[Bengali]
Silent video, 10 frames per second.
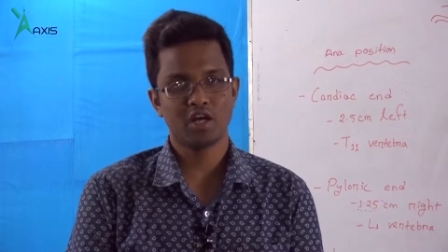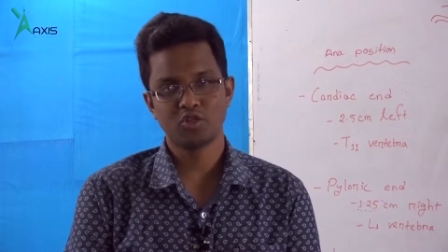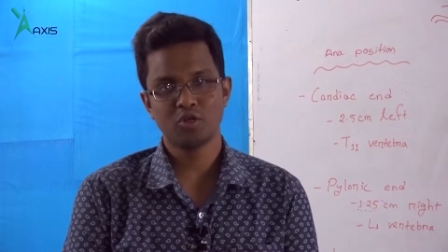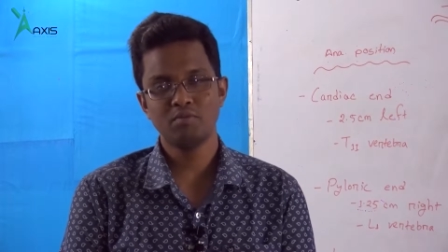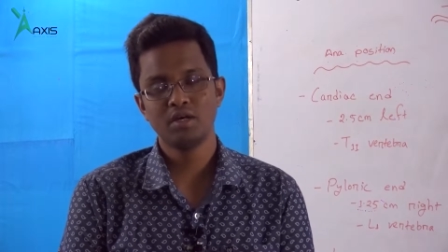
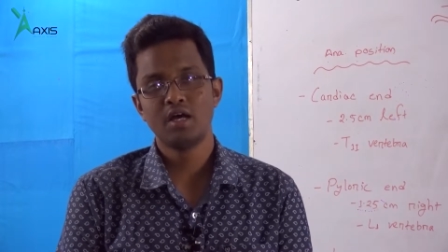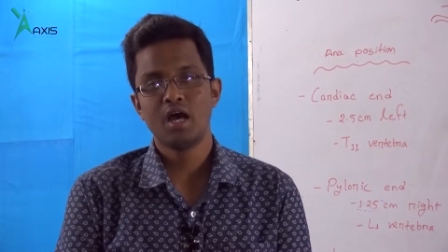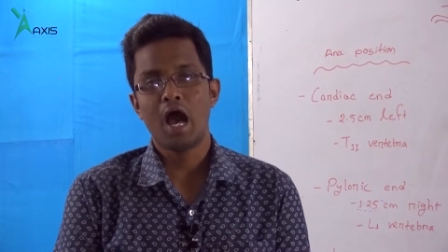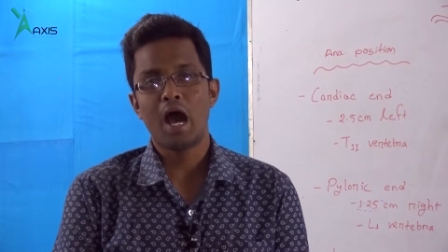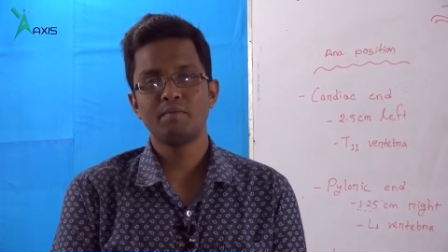স্বাগতম
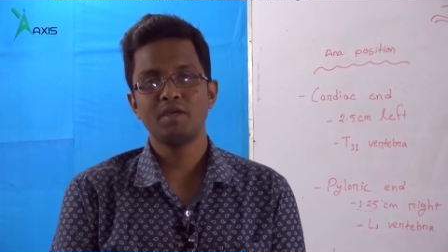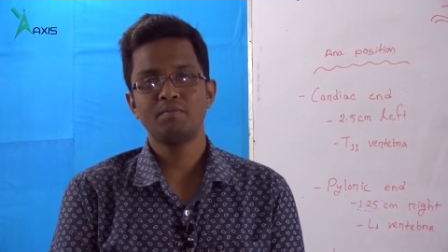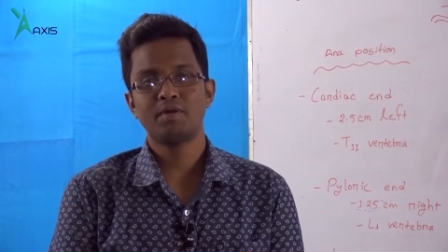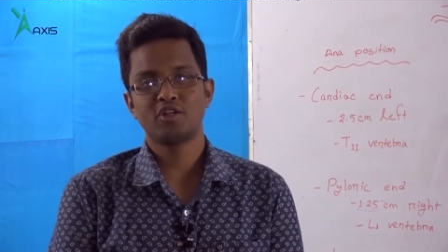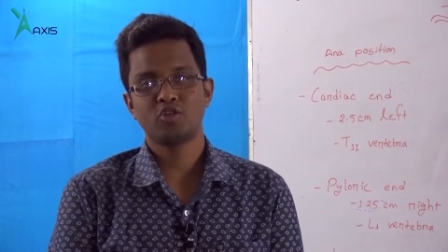আমি
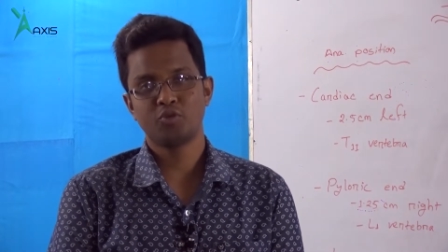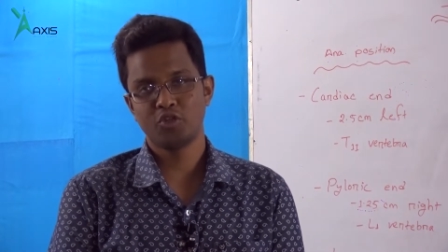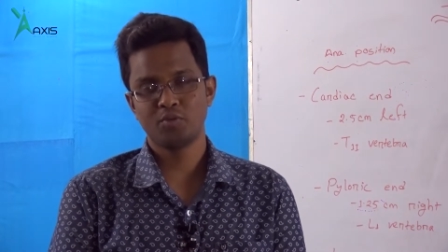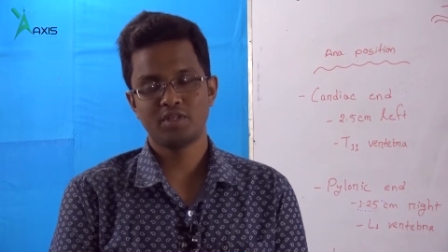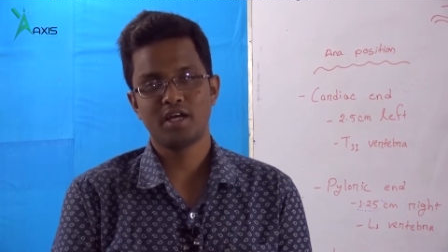
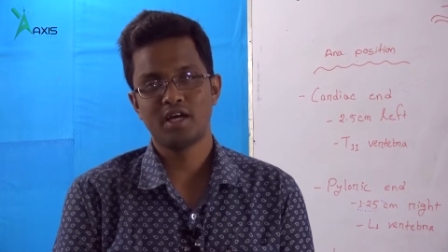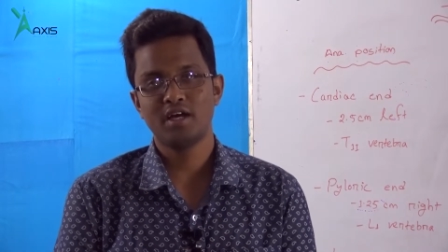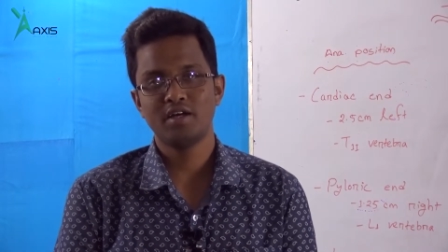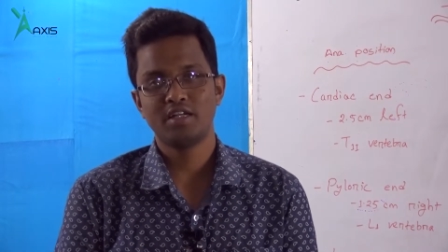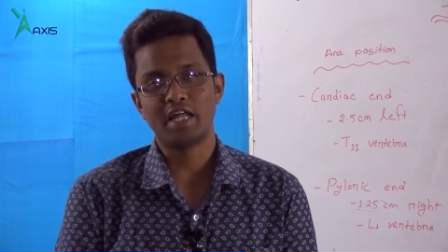পার্থপ্রতিম
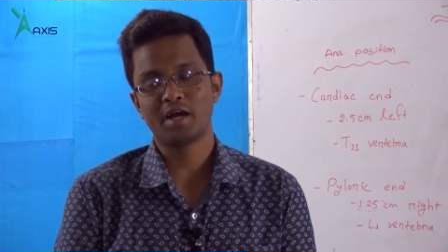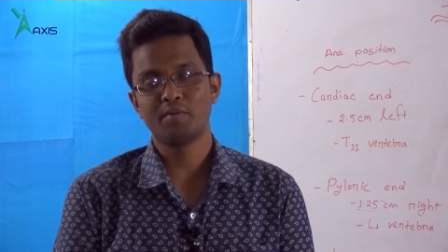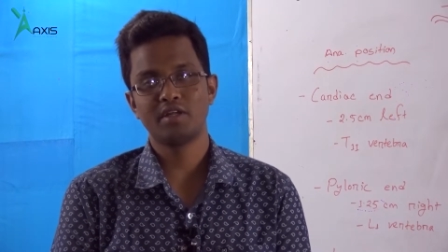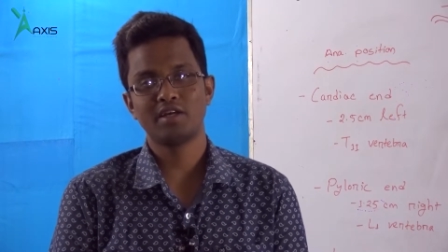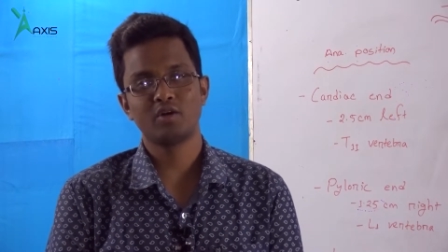সাহা ঢাকা
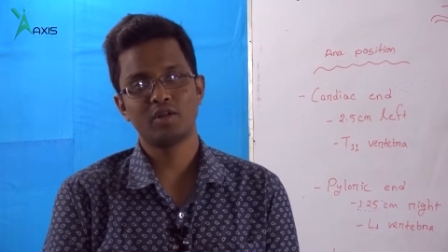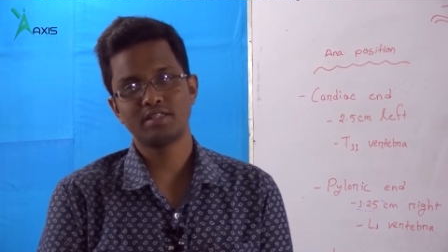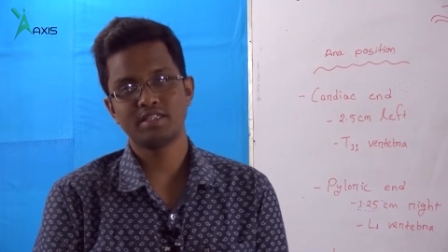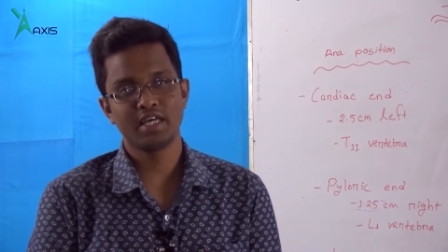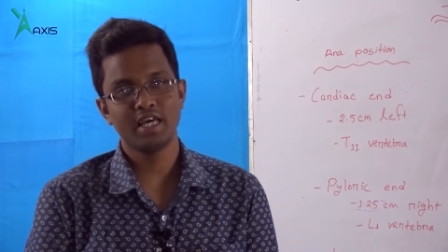মেডিকেল
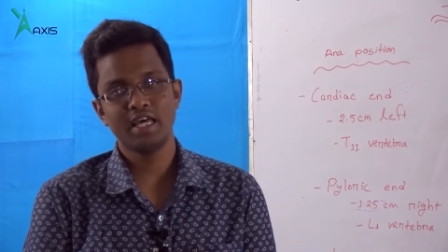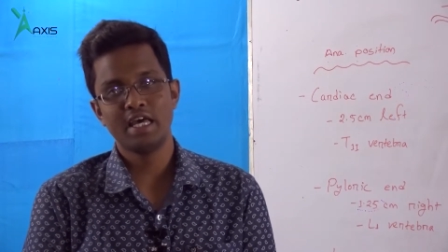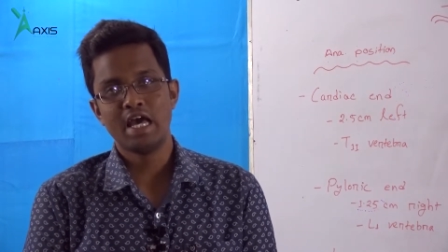কলেজ থেকে